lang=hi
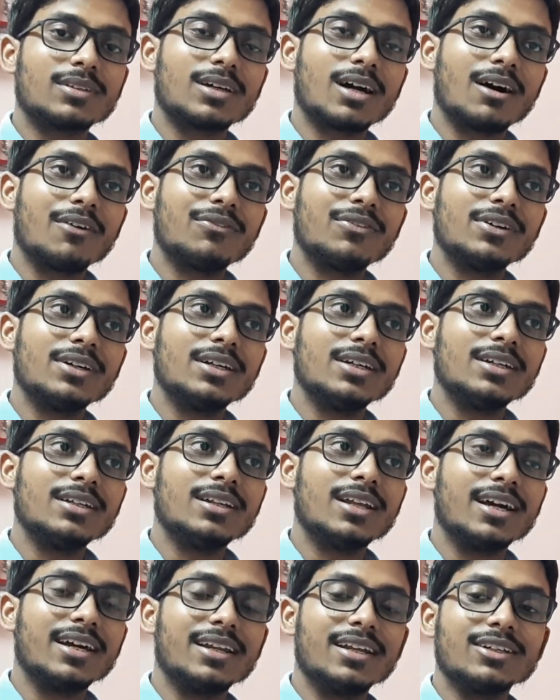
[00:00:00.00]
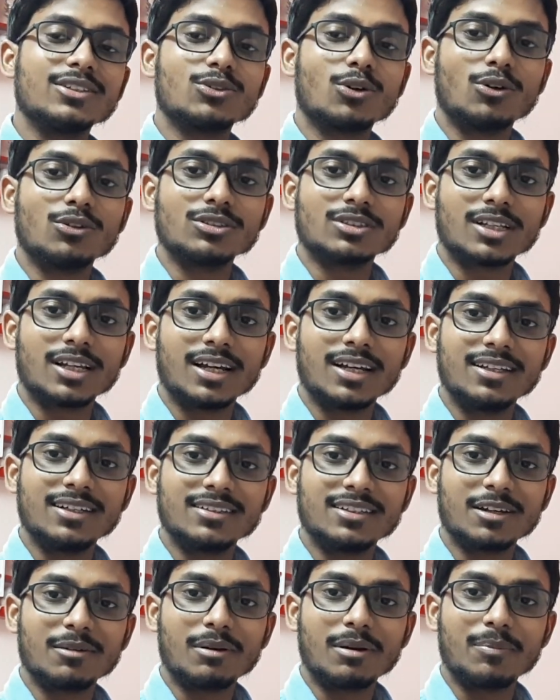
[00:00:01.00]
काफ़ी नए नए सॉन्ग्स लाए
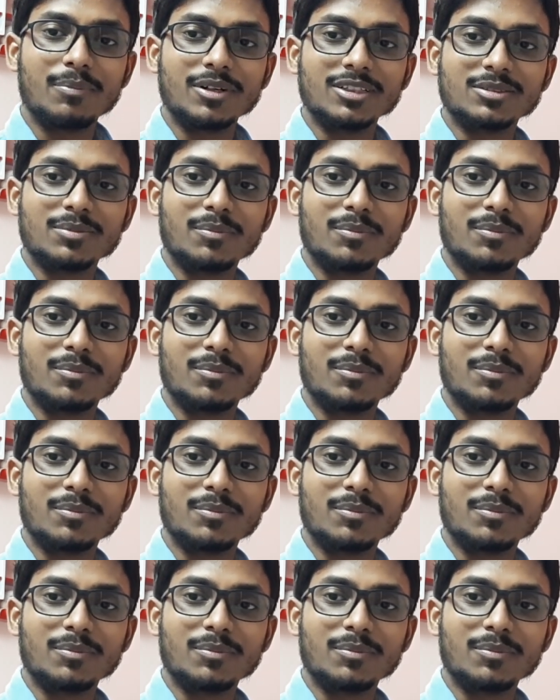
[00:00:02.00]
जैसे हमारे पास